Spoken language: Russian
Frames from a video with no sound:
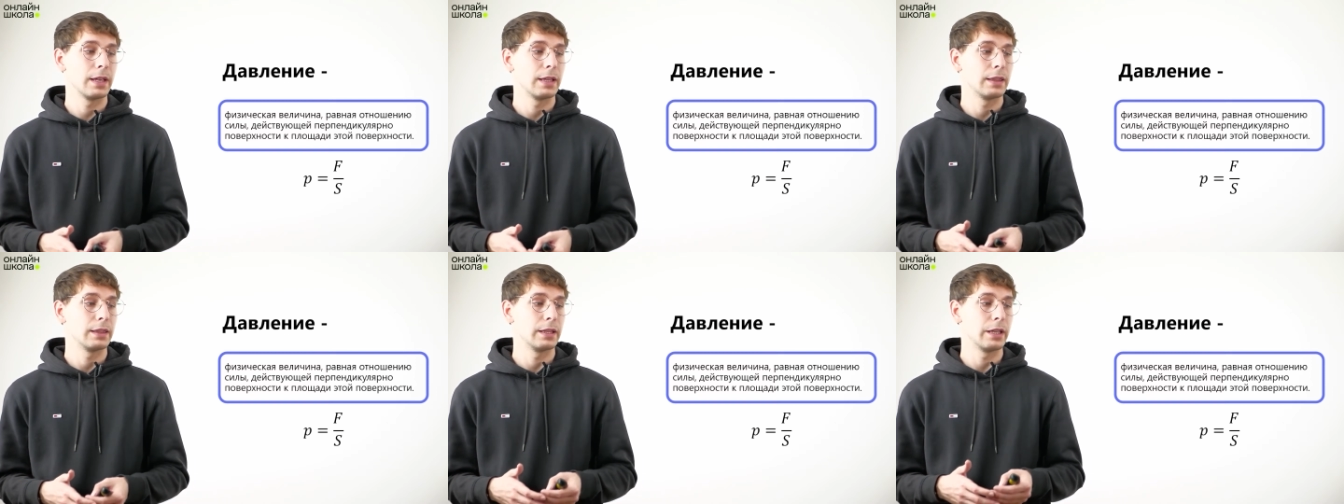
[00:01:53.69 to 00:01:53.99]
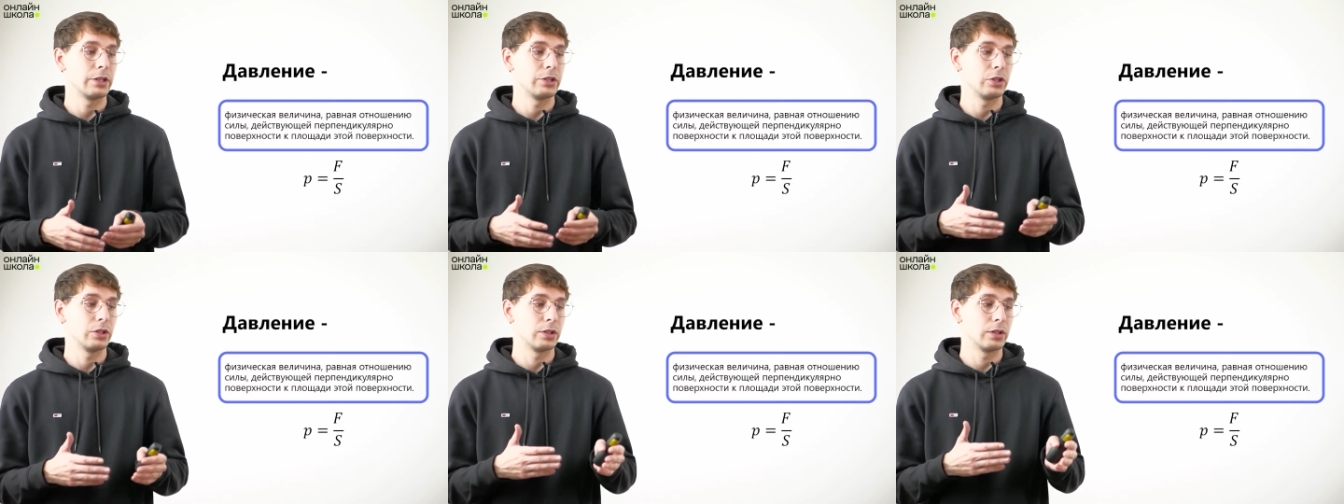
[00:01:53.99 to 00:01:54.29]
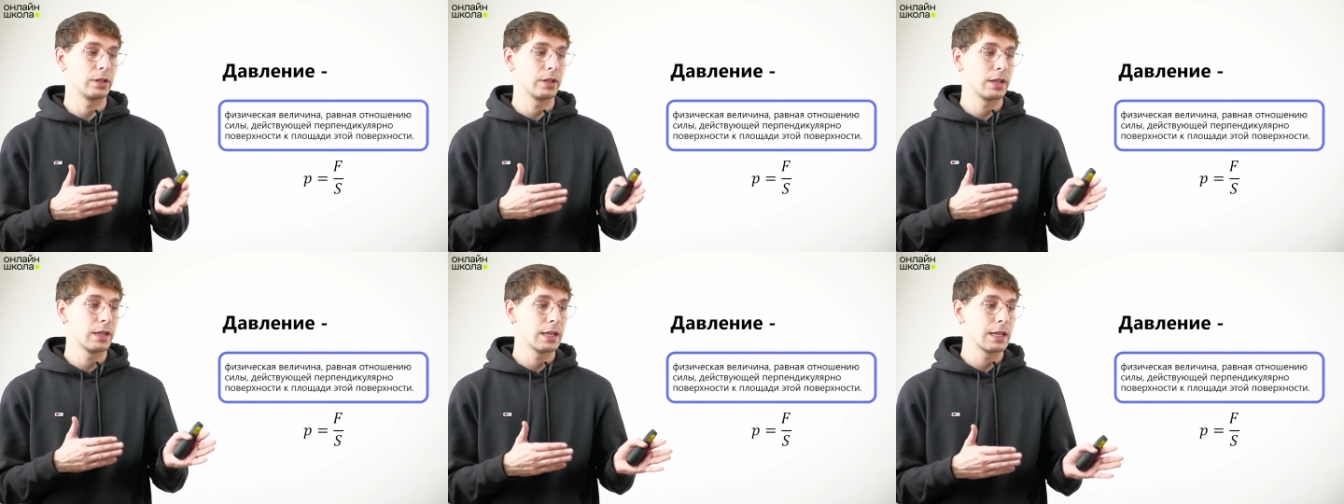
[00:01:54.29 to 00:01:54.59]
Значит,
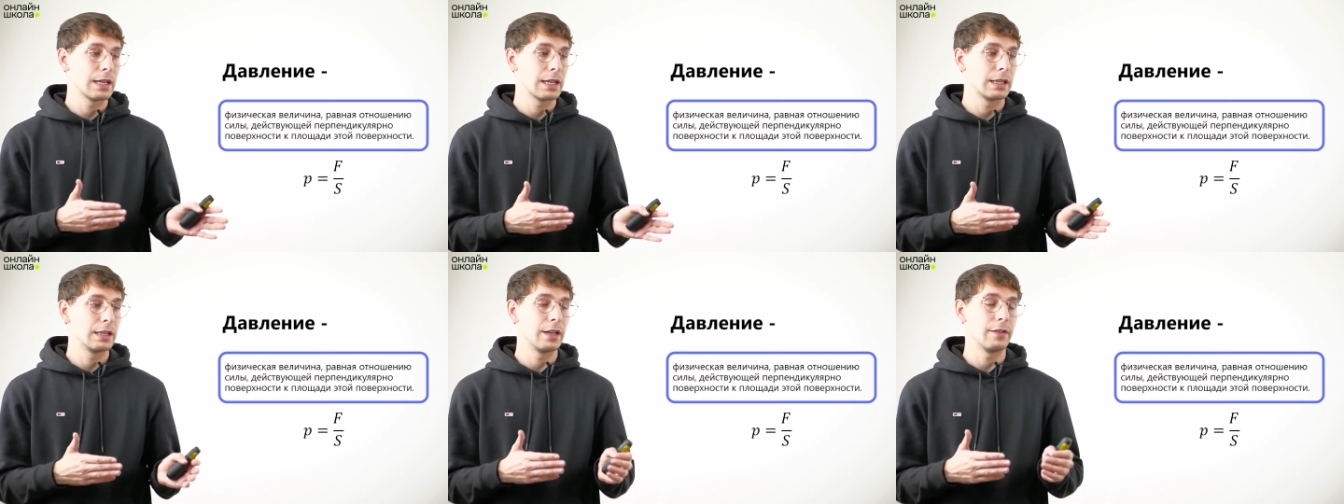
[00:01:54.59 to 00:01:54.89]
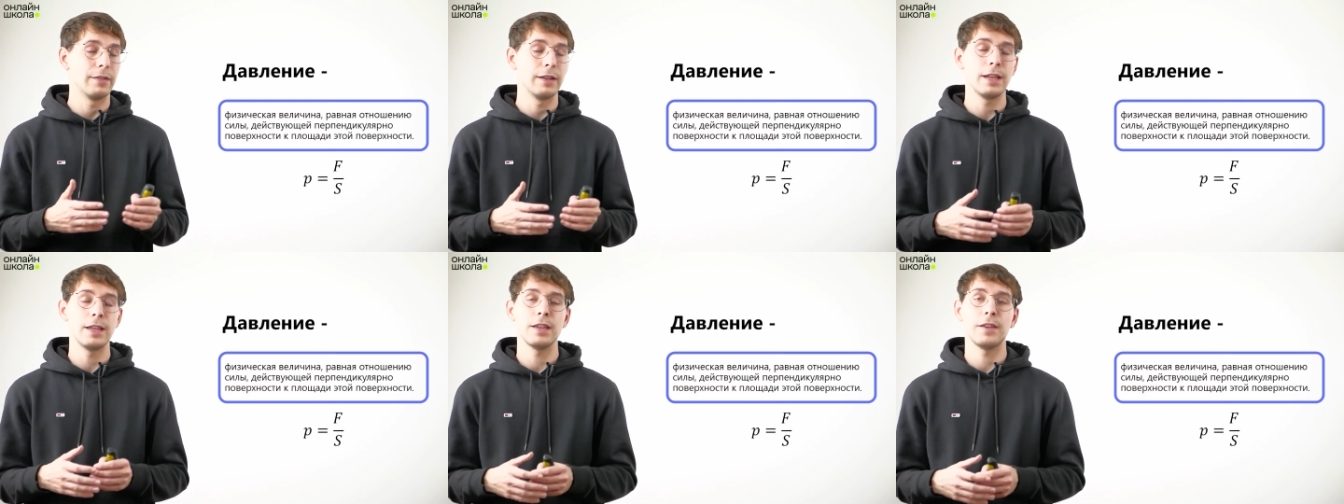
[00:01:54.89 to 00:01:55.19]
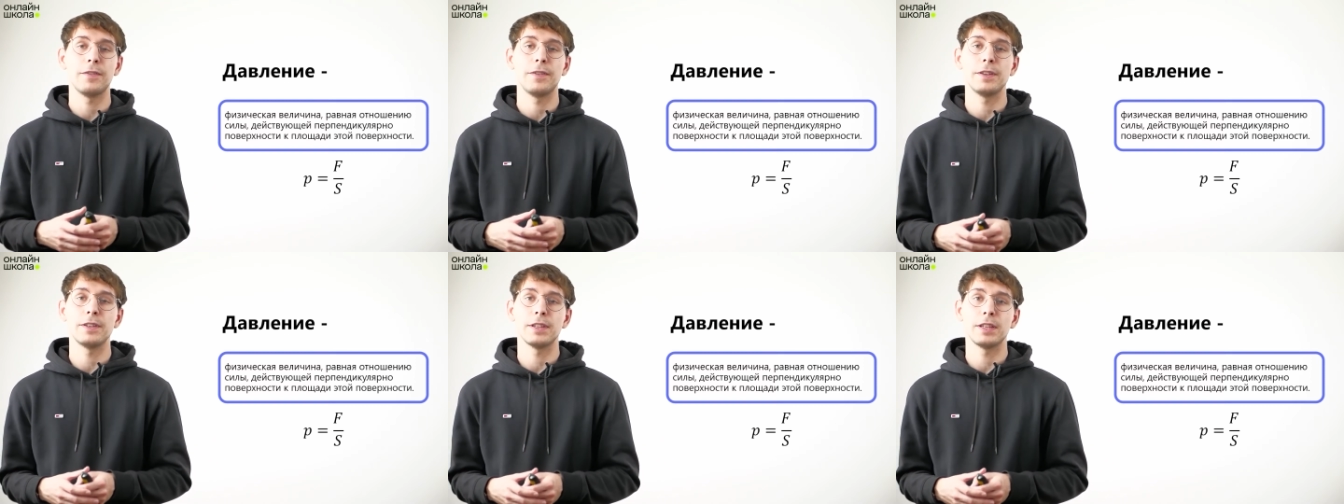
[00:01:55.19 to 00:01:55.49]
давление
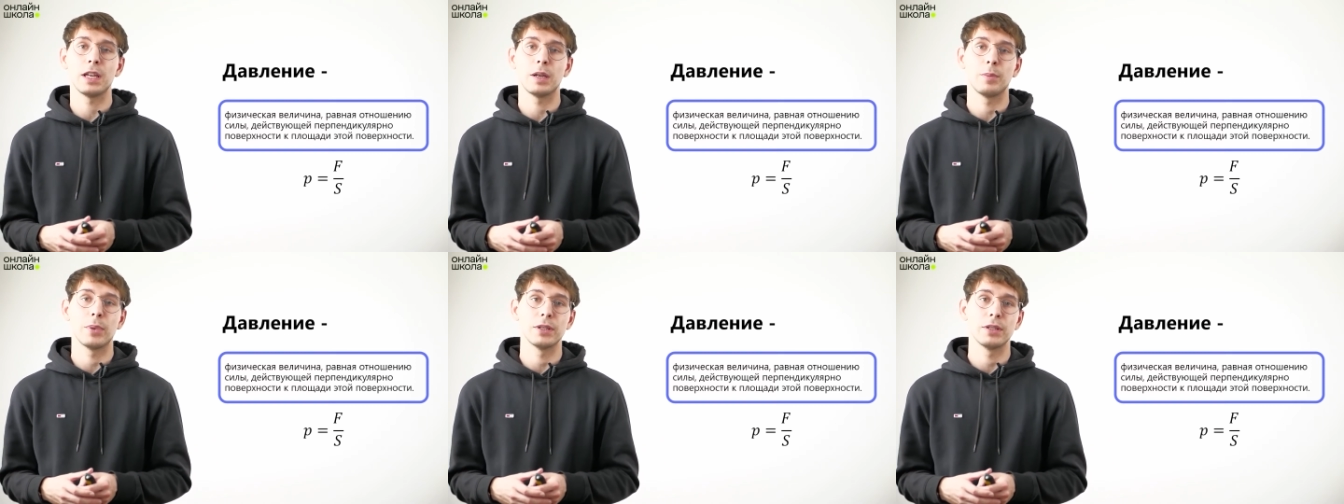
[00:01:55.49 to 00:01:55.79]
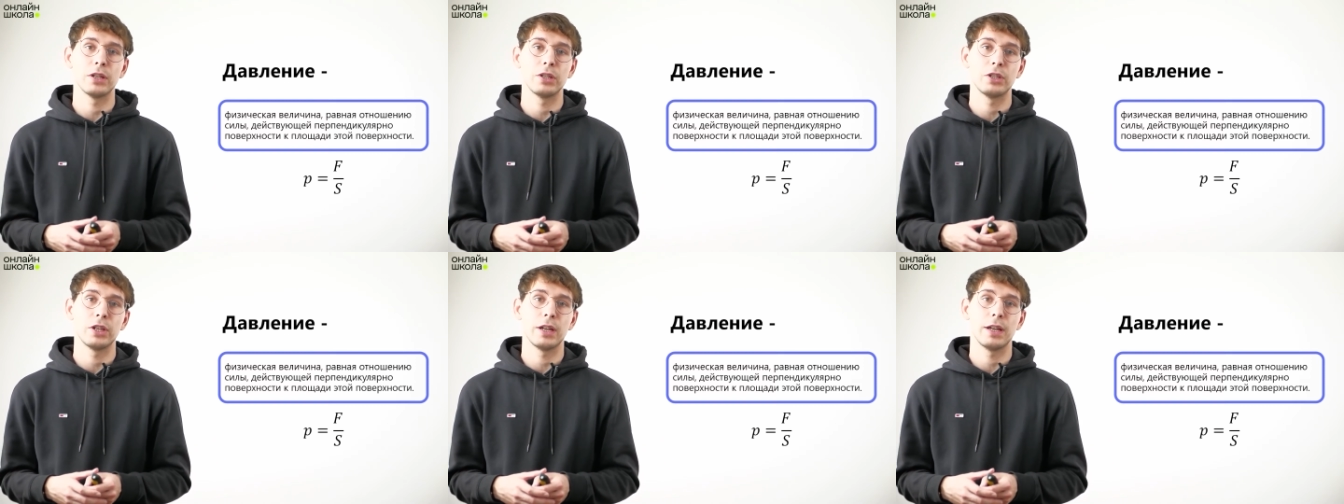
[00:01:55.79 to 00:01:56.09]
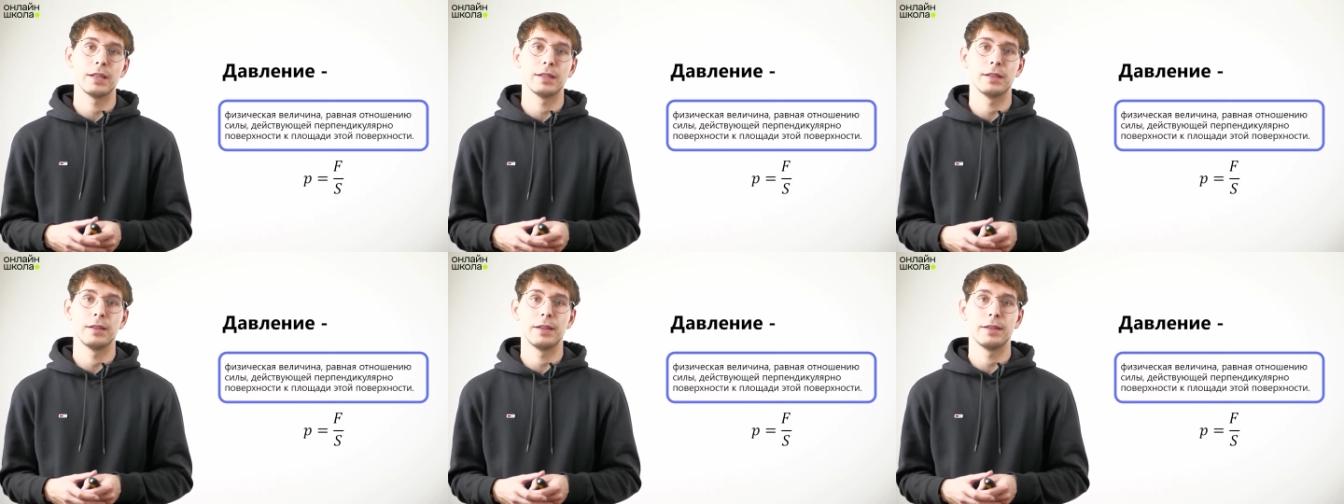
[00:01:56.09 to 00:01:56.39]
физики
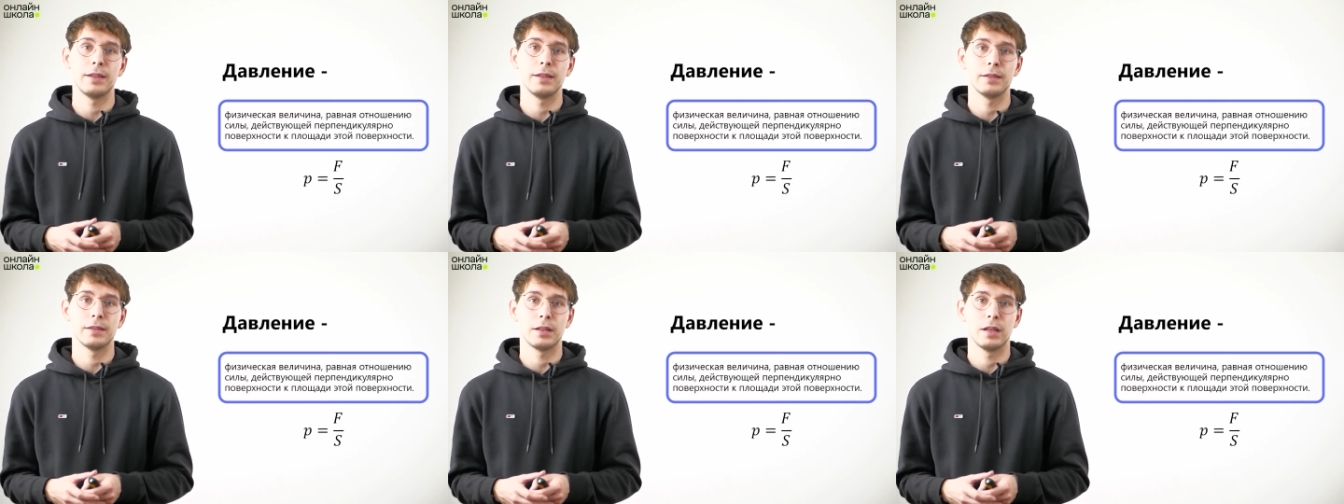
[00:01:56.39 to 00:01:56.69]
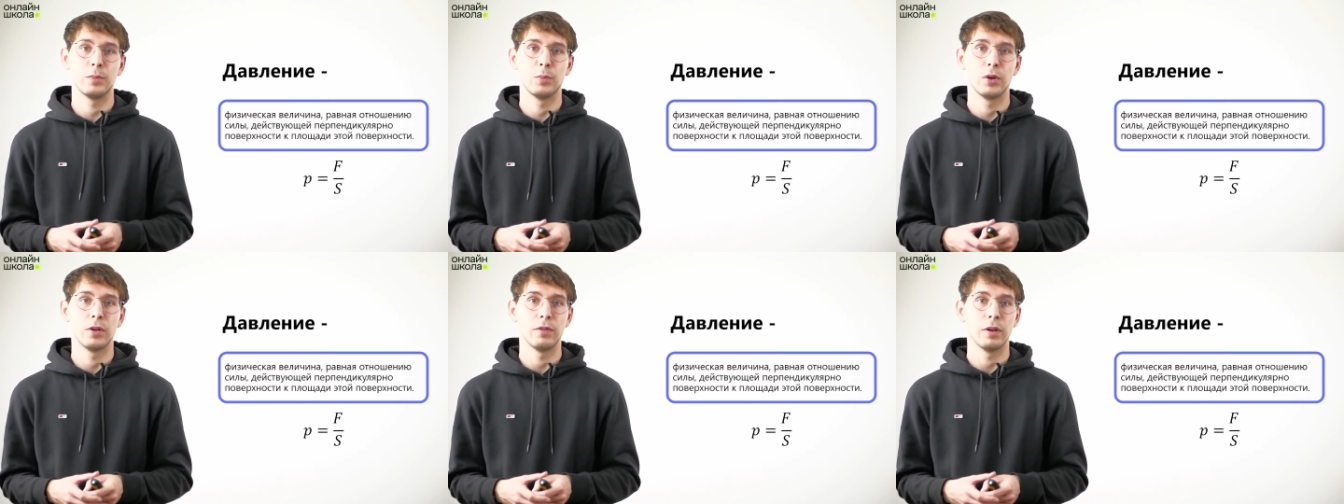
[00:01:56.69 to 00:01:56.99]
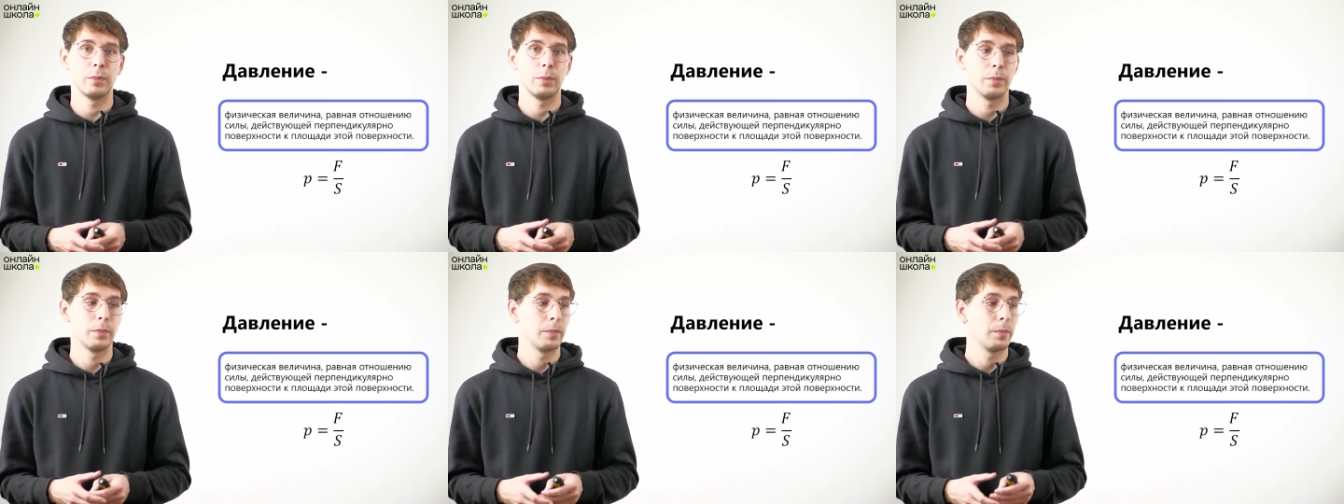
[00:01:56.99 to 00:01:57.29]
обозначается латинской буквой
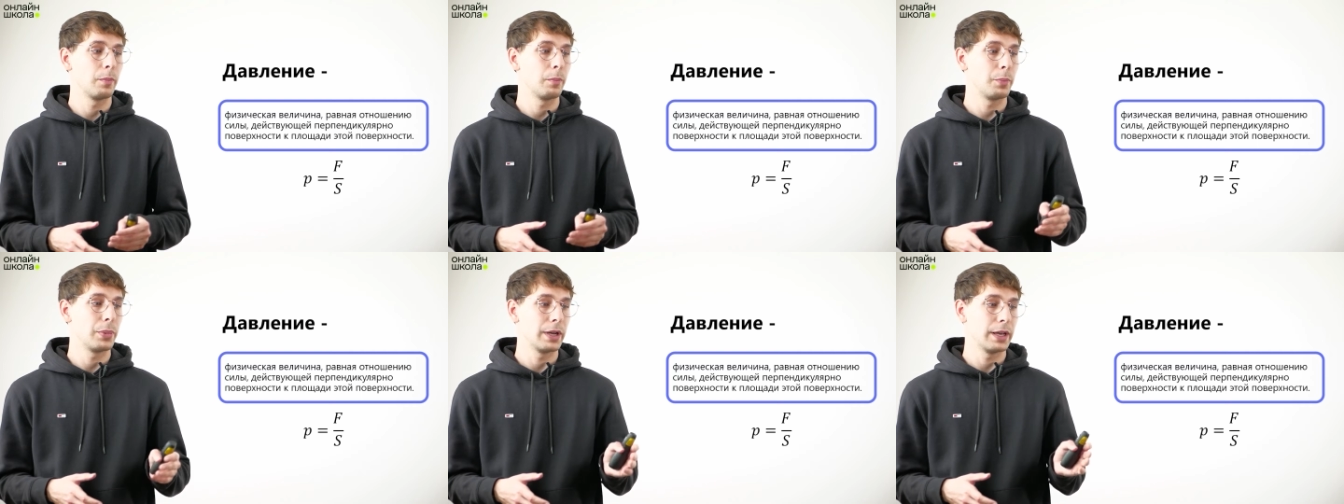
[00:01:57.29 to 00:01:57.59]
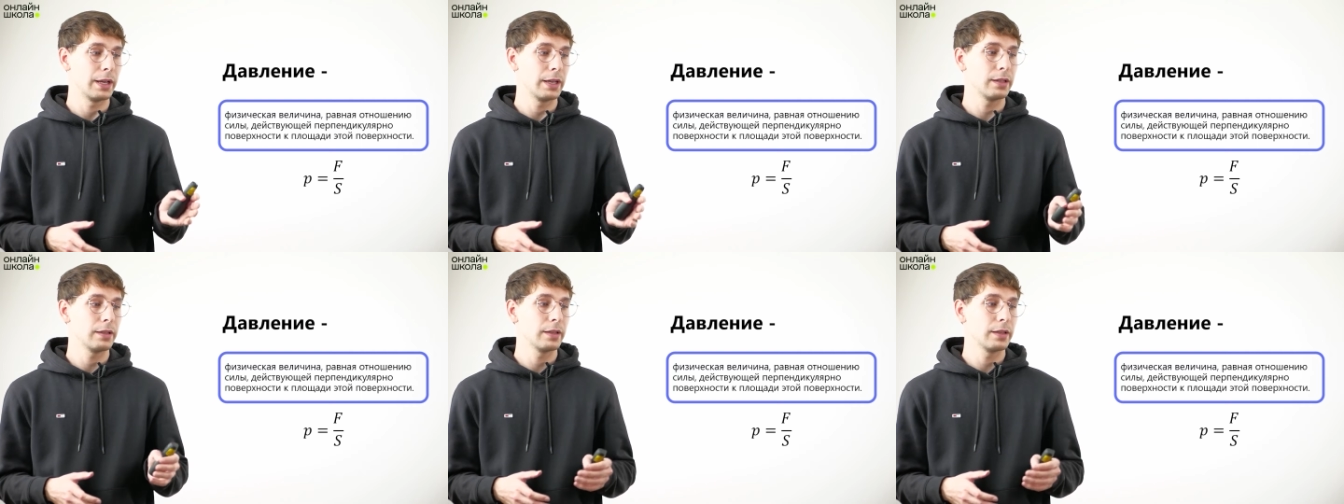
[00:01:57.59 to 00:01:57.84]
P,